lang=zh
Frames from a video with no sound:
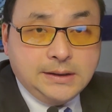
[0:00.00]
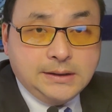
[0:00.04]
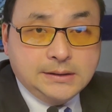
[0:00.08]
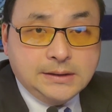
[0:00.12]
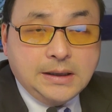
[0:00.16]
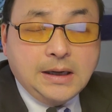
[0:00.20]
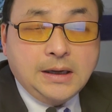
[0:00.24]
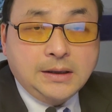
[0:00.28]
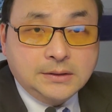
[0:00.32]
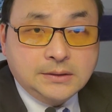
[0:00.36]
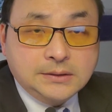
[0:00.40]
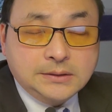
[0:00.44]

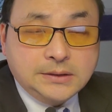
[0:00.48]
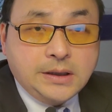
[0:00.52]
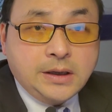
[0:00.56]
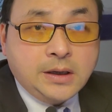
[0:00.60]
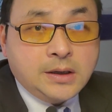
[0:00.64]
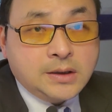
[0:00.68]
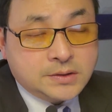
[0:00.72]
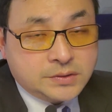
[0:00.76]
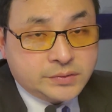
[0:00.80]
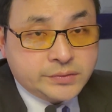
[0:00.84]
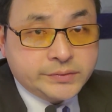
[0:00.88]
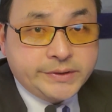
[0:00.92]
啊！你
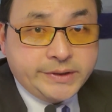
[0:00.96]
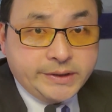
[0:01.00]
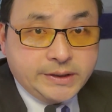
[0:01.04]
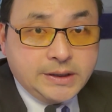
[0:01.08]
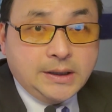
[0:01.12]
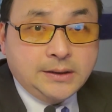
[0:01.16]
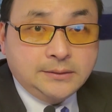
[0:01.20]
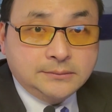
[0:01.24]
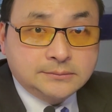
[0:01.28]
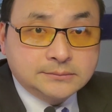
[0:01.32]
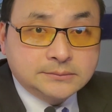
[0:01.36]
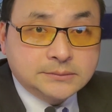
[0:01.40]
要注意
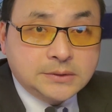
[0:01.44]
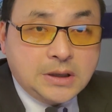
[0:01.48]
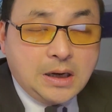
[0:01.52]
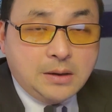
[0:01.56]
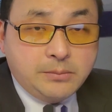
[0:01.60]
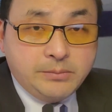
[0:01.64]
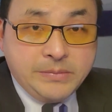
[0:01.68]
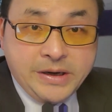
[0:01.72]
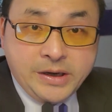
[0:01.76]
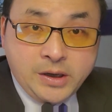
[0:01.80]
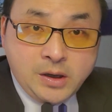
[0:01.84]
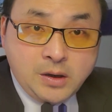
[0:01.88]
了啊，
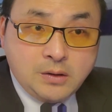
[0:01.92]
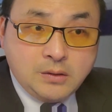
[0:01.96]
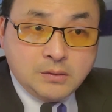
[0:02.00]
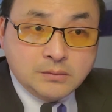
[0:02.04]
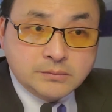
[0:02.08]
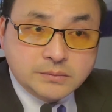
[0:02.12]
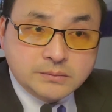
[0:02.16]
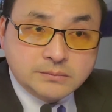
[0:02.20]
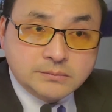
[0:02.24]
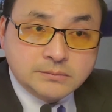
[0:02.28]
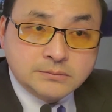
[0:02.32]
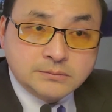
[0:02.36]
没
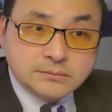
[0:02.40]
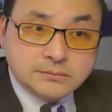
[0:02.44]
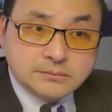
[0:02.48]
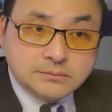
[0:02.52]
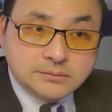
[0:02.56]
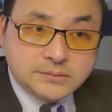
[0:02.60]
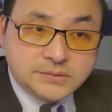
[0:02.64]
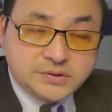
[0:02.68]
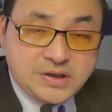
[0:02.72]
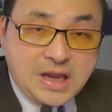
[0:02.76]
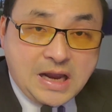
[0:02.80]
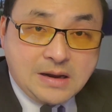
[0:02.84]
有
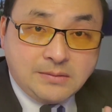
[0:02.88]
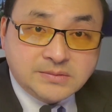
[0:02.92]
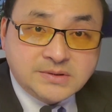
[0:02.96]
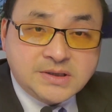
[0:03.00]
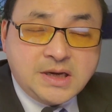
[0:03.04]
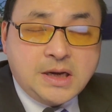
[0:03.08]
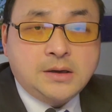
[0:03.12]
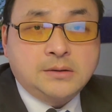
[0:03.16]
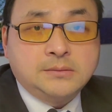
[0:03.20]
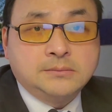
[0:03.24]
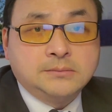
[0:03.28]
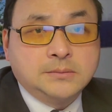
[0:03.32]
谈不
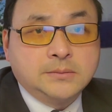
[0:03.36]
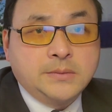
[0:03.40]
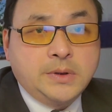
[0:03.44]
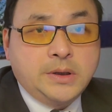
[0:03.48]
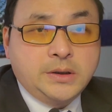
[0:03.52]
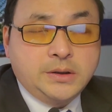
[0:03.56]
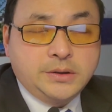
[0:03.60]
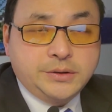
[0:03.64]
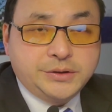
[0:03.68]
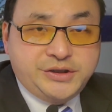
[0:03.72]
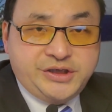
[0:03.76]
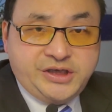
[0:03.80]
上。
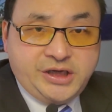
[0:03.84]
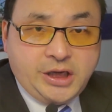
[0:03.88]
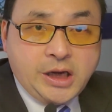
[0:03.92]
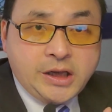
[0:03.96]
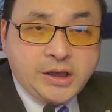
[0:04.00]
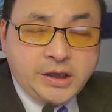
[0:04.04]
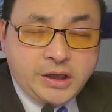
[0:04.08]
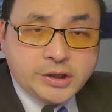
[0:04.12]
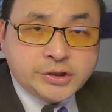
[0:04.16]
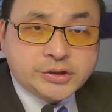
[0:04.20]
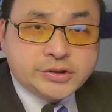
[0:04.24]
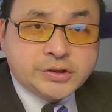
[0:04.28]
前
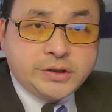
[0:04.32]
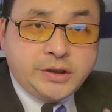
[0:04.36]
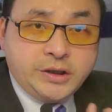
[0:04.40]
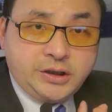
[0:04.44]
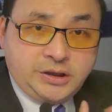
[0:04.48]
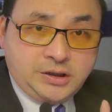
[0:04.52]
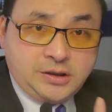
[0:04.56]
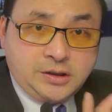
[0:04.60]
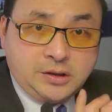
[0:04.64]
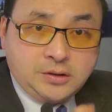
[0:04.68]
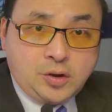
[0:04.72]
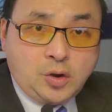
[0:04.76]
提是一
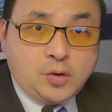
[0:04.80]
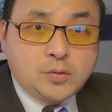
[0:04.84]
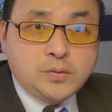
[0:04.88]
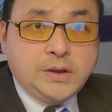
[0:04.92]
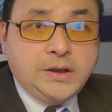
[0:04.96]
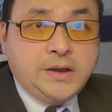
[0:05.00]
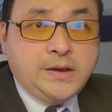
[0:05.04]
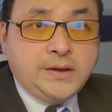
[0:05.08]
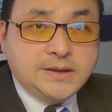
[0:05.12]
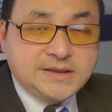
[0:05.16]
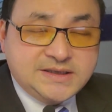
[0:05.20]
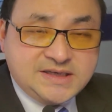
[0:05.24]
定要统
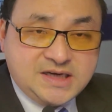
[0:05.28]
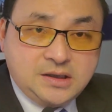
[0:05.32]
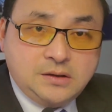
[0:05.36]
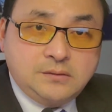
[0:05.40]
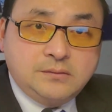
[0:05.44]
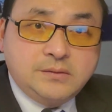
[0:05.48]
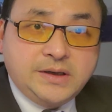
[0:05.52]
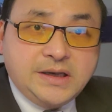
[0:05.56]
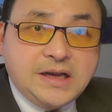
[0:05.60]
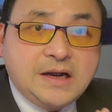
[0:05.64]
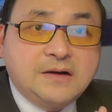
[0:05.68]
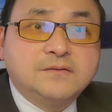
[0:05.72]
一，才能
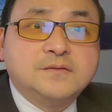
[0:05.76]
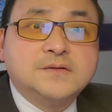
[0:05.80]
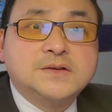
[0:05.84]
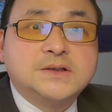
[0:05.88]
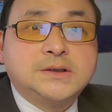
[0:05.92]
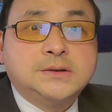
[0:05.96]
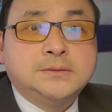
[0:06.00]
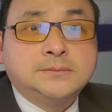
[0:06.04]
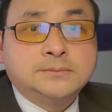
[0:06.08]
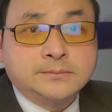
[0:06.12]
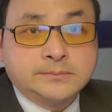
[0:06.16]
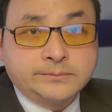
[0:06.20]
伟大复
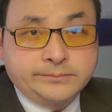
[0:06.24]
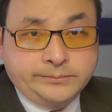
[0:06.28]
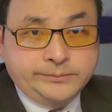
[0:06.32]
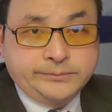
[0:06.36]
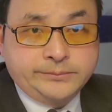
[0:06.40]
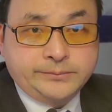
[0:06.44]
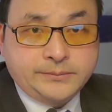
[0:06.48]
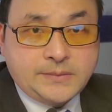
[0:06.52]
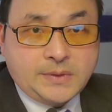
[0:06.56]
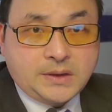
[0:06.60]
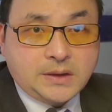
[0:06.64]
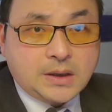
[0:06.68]
兴，
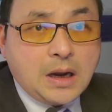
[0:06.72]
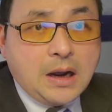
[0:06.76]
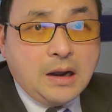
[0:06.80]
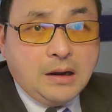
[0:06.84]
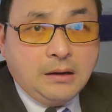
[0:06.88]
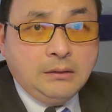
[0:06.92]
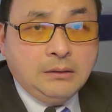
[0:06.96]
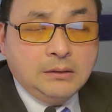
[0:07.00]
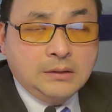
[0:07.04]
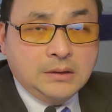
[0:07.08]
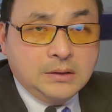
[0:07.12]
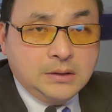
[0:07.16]

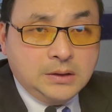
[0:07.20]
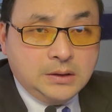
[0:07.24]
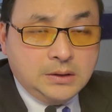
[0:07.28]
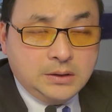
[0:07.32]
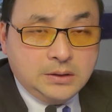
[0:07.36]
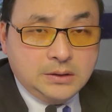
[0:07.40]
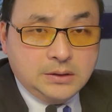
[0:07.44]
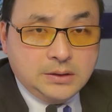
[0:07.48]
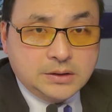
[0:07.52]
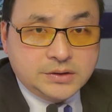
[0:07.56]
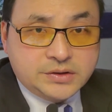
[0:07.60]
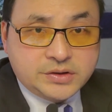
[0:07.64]
啊，
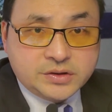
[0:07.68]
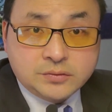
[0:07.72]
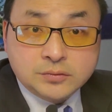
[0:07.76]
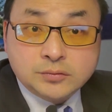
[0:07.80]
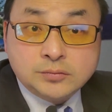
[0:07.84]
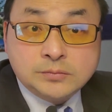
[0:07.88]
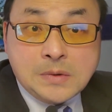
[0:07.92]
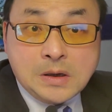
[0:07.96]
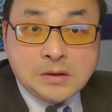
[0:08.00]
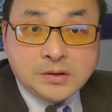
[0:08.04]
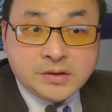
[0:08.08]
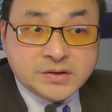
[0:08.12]
这是五
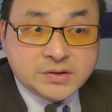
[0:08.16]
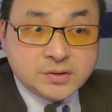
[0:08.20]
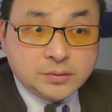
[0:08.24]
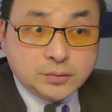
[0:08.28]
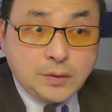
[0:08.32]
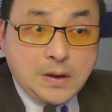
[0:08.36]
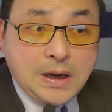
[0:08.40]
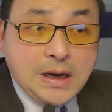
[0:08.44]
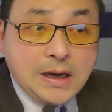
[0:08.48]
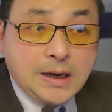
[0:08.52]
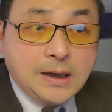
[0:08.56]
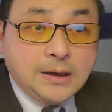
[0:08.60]
毛的手
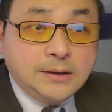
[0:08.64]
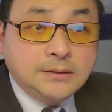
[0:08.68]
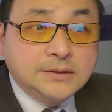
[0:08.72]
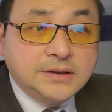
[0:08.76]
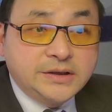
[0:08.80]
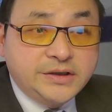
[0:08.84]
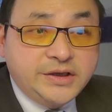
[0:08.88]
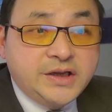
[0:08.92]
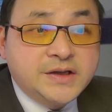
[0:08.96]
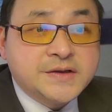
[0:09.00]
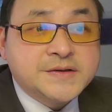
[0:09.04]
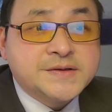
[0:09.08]
段啊！
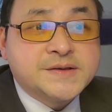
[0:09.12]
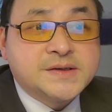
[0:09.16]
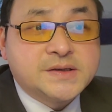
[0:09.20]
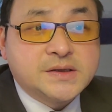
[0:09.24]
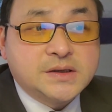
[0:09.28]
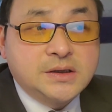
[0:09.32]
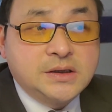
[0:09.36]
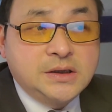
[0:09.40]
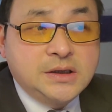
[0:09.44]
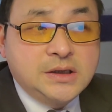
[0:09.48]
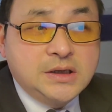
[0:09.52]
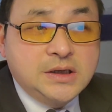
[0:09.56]
因
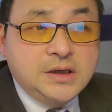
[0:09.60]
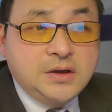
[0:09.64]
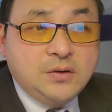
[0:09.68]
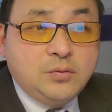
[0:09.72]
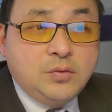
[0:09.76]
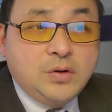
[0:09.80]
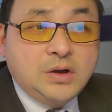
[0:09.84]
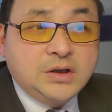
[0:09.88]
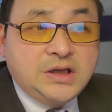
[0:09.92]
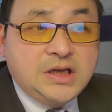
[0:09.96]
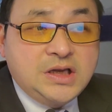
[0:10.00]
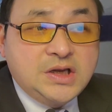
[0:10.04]
此，
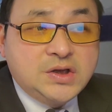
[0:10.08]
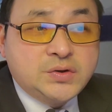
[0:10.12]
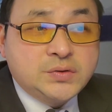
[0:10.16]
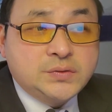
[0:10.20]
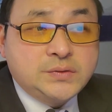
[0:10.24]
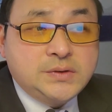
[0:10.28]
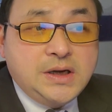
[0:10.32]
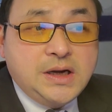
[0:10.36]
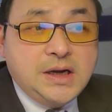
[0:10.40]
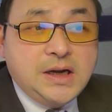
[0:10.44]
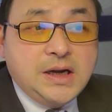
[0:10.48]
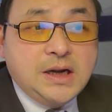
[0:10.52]
我提出
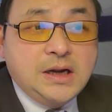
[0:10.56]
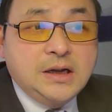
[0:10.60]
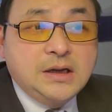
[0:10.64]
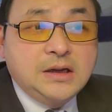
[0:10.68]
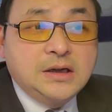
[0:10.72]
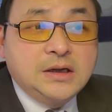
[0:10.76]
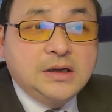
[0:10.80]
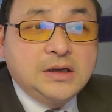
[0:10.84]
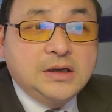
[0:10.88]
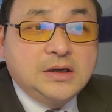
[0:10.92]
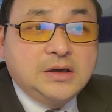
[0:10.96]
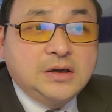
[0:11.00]
了
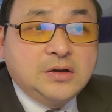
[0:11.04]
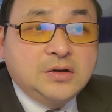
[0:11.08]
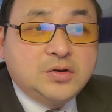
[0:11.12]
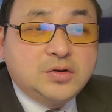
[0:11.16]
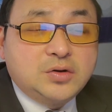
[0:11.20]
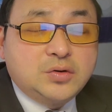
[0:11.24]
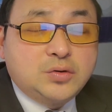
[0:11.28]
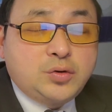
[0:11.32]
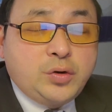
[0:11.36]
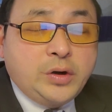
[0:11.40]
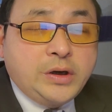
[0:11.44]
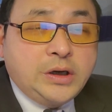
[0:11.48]

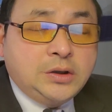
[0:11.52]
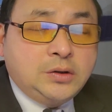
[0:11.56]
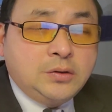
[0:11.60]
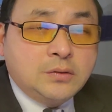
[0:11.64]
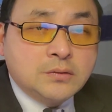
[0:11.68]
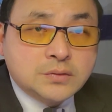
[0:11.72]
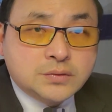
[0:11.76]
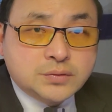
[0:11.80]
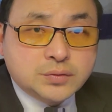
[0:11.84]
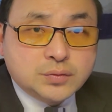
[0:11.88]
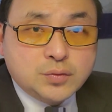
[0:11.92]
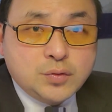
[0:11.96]
推
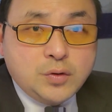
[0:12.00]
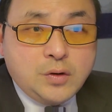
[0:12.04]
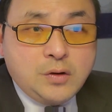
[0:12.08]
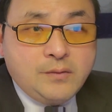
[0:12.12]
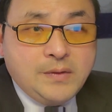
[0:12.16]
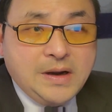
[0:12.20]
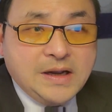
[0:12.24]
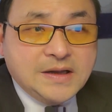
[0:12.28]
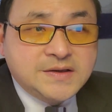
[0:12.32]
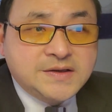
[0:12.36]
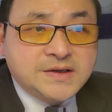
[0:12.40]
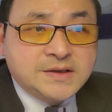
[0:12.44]
动祖国
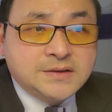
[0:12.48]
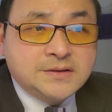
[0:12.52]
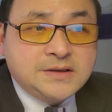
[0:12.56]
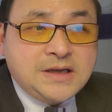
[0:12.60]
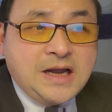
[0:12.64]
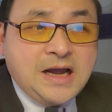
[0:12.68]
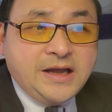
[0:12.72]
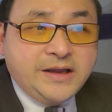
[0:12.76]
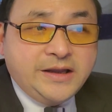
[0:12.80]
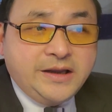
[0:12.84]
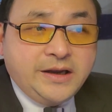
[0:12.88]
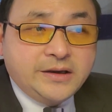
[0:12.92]
完成
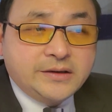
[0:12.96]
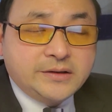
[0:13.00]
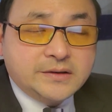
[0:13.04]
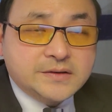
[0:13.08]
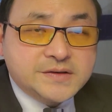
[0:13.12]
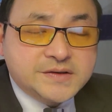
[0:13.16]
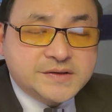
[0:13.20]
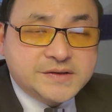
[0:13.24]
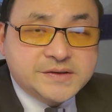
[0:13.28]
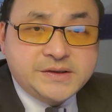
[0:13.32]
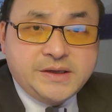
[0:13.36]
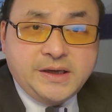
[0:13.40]
大业的
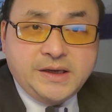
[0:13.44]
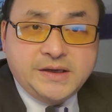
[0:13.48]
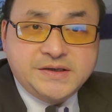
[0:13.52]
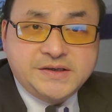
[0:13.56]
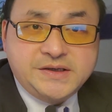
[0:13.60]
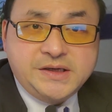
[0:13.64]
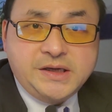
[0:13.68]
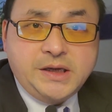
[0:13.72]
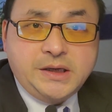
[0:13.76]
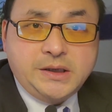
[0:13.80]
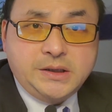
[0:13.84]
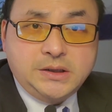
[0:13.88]
四点
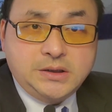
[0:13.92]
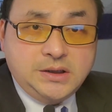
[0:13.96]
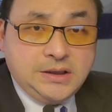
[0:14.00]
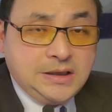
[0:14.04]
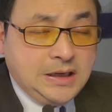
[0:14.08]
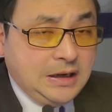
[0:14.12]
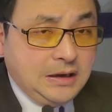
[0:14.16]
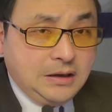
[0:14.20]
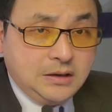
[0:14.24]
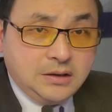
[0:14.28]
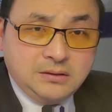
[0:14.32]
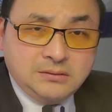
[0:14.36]
建议。你
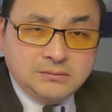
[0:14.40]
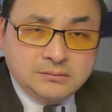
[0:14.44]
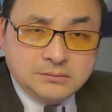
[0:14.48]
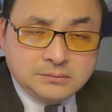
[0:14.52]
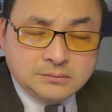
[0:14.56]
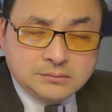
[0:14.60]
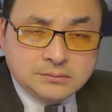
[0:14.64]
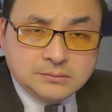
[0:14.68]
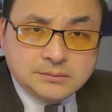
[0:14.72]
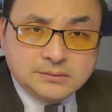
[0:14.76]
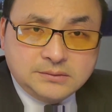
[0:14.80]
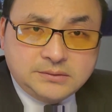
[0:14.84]
看，
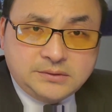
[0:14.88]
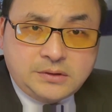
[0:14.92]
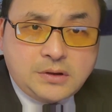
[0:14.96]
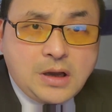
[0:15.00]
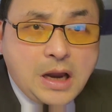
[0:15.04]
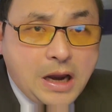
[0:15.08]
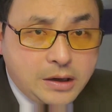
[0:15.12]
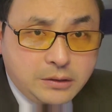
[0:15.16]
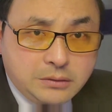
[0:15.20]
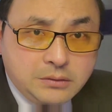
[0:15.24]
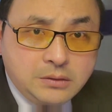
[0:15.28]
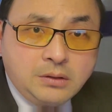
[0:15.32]

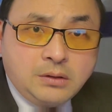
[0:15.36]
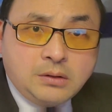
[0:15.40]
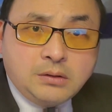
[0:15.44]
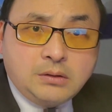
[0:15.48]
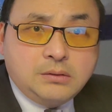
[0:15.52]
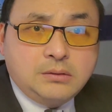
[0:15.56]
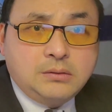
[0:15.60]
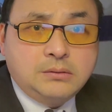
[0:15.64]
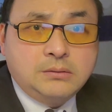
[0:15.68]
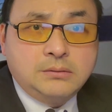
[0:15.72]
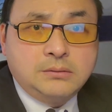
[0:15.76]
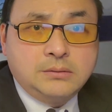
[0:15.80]
戴于
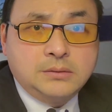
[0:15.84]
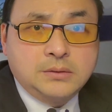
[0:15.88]
侯